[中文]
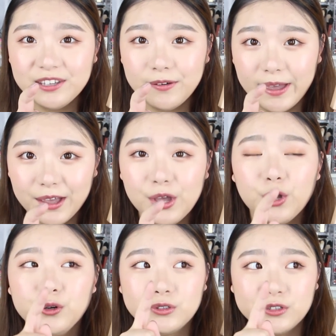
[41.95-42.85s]
因为
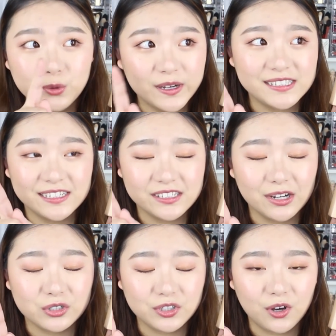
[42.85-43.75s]
过几个
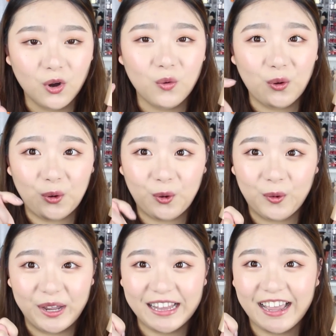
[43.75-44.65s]
小时以后我会
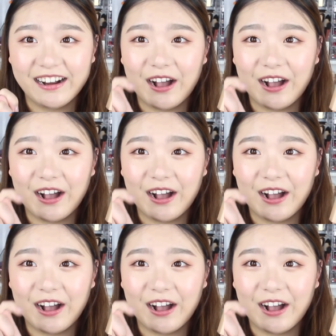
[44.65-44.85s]
回来，